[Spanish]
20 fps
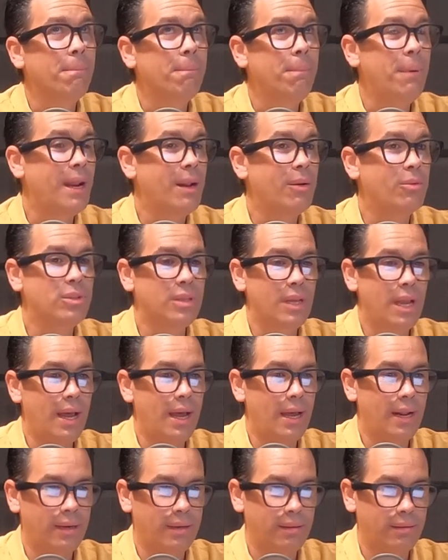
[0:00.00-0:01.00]
Para
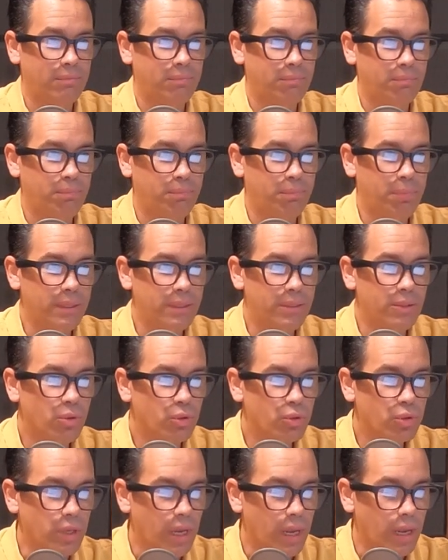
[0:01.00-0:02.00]
usar, pues
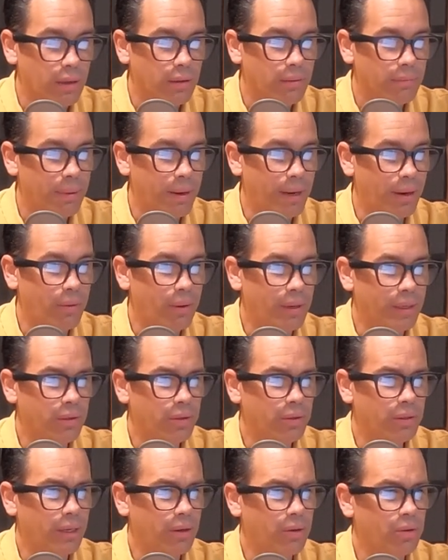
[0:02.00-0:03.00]
no sé, para
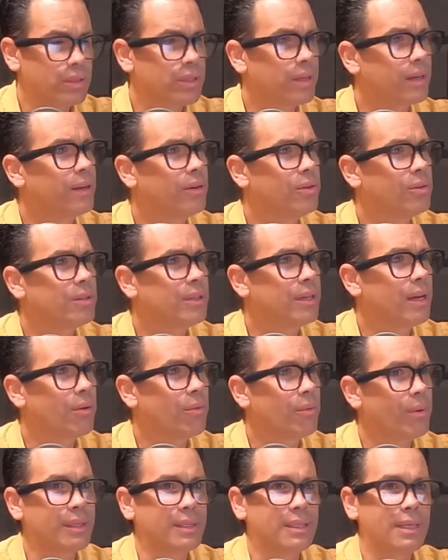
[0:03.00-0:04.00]
cualquier otra cosa que no sea
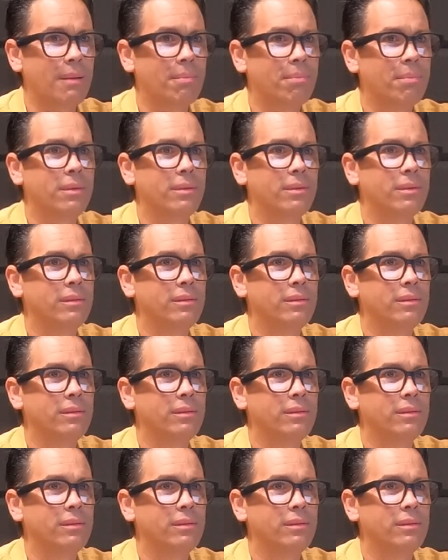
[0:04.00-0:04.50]
WhatsApp.